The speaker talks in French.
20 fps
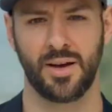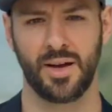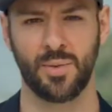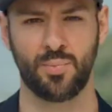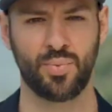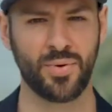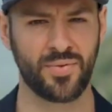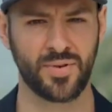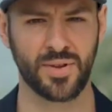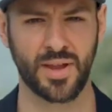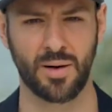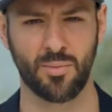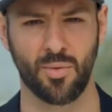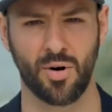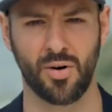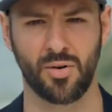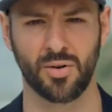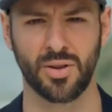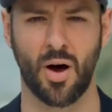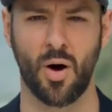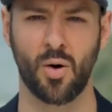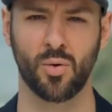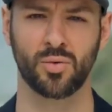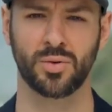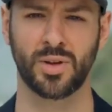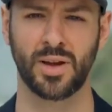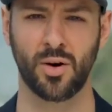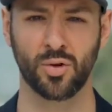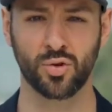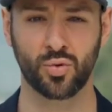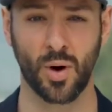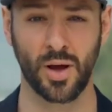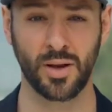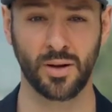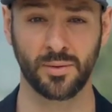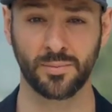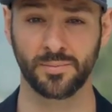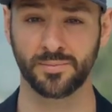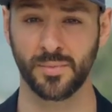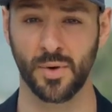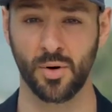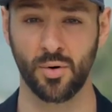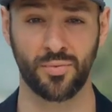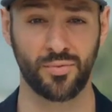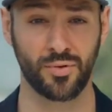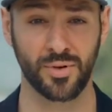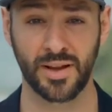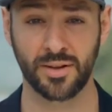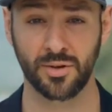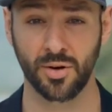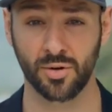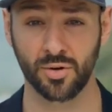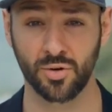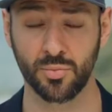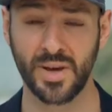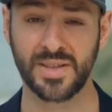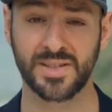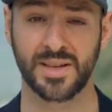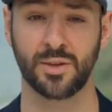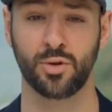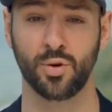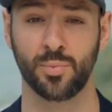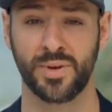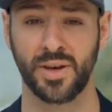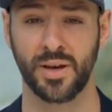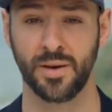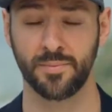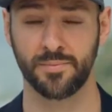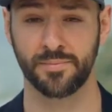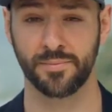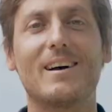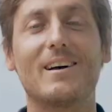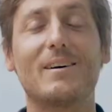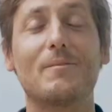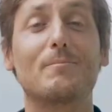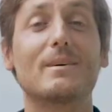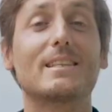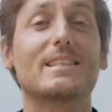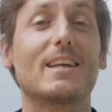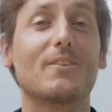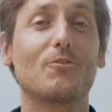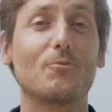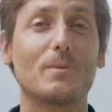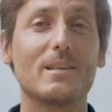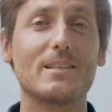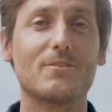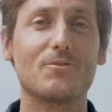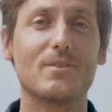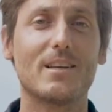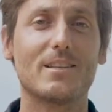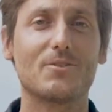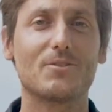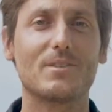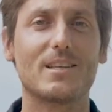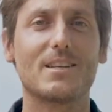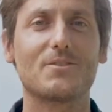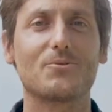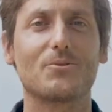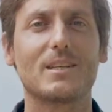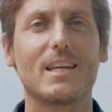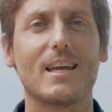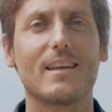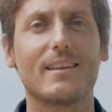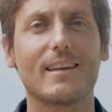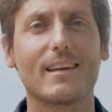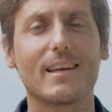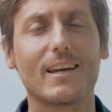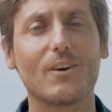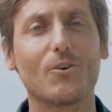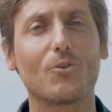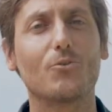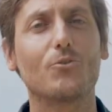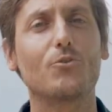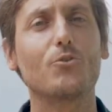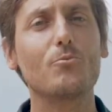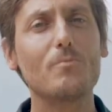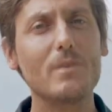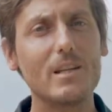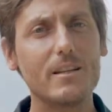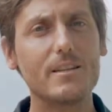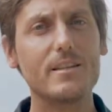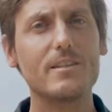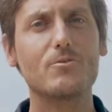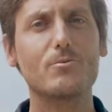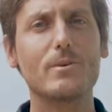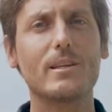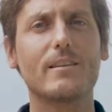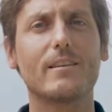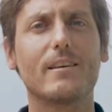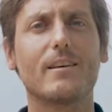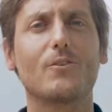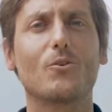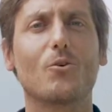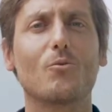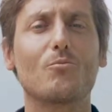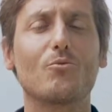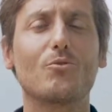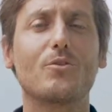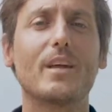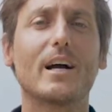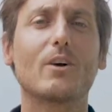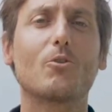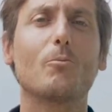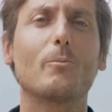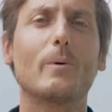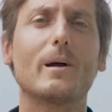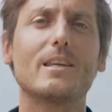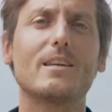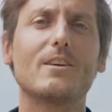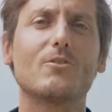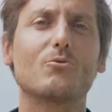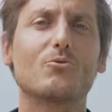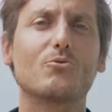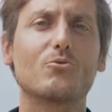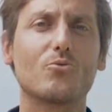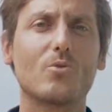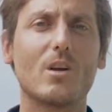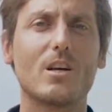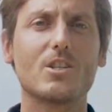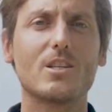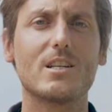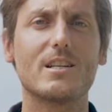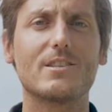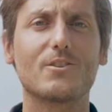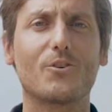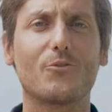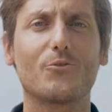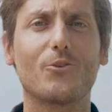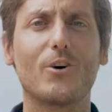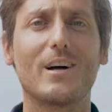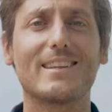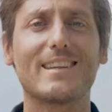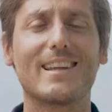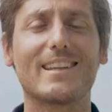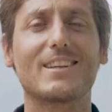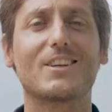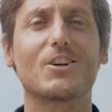Et puis finalement, on a rencontré Antoine, le fondateur de Basket au pied, Basket au pied, c'est une association qui a été créée en 2018 dans le but d'accompagner, de soulager les enfants atteints de